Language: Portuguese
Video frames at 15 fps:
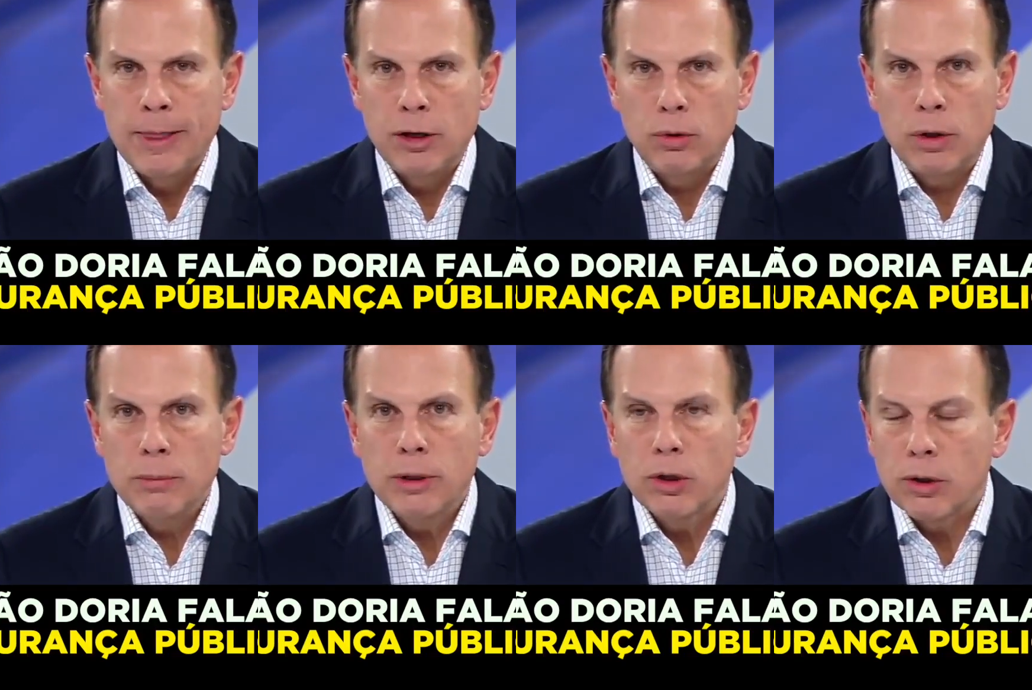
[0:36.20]

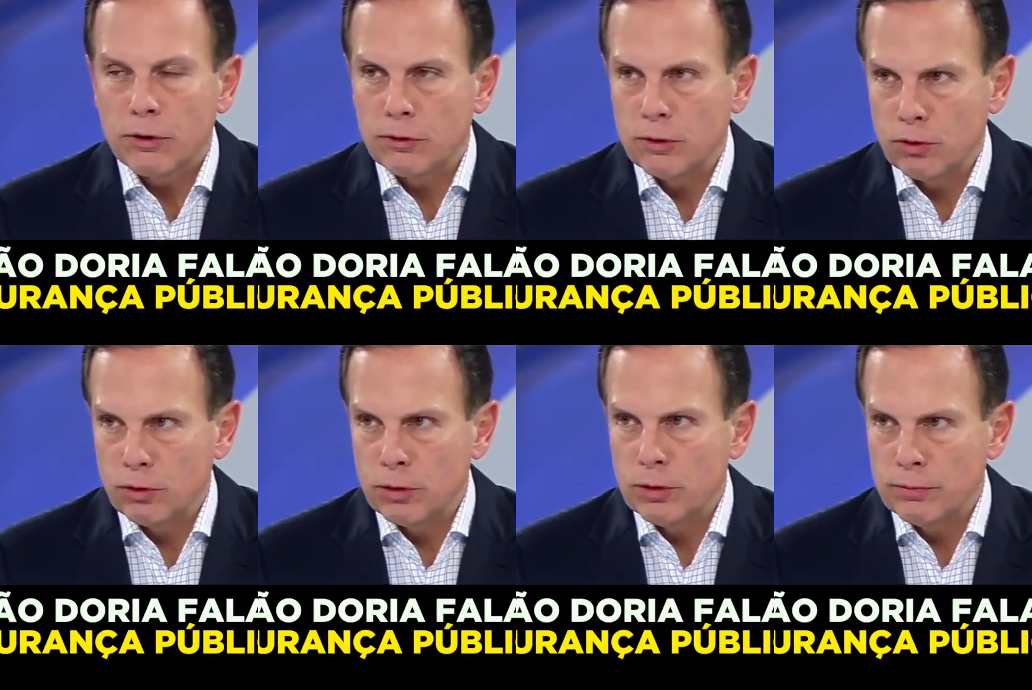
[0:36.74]
Não há o menor
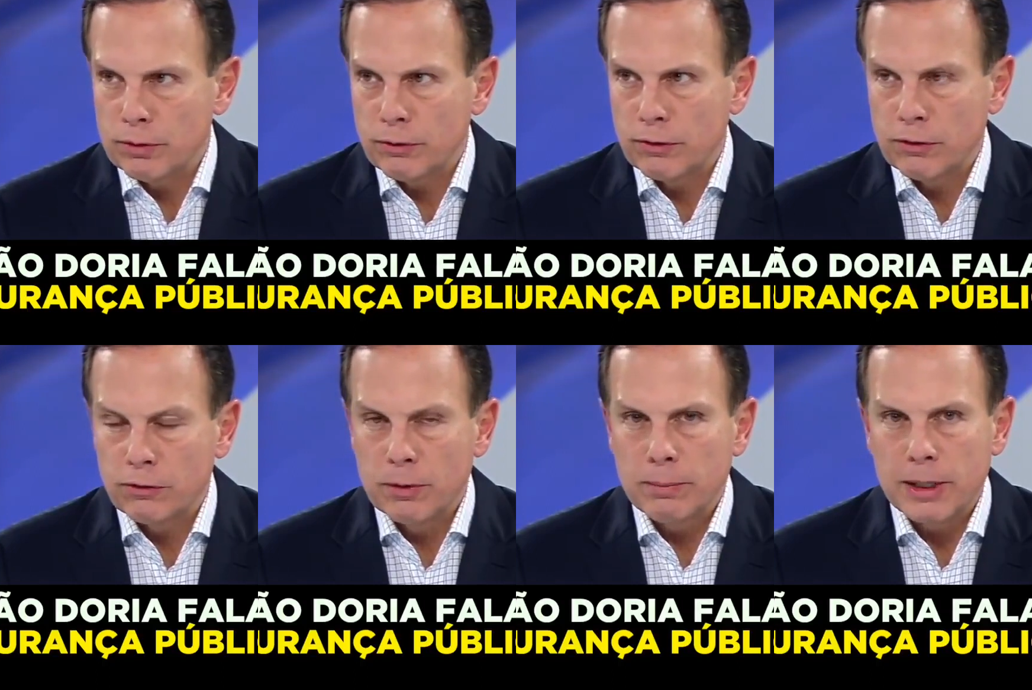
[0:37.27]
sentido em
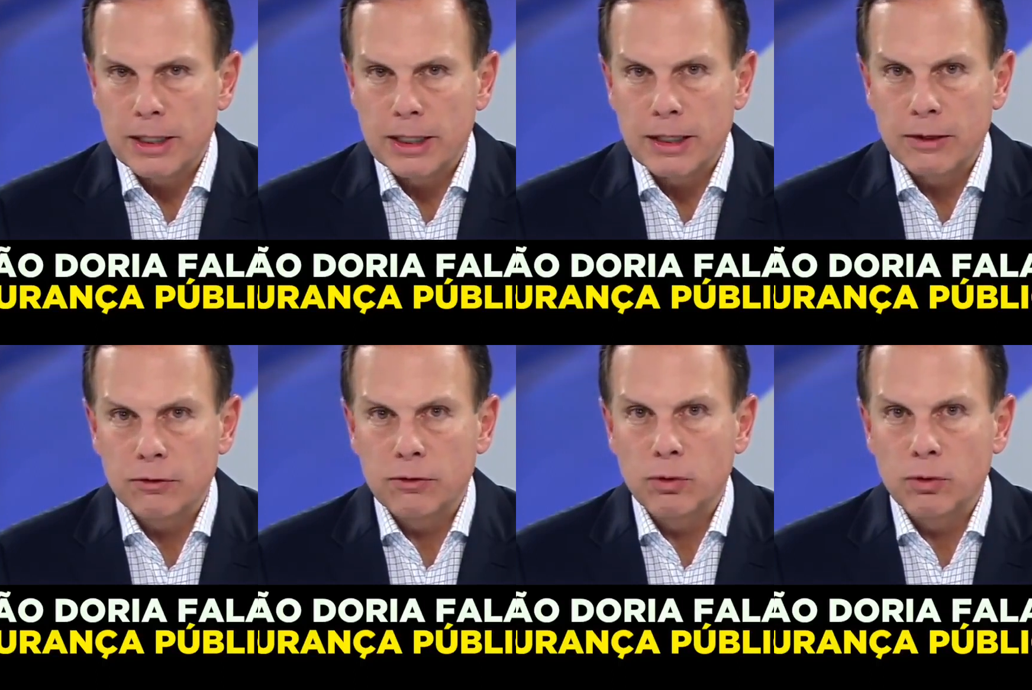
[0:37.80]
você separá-las.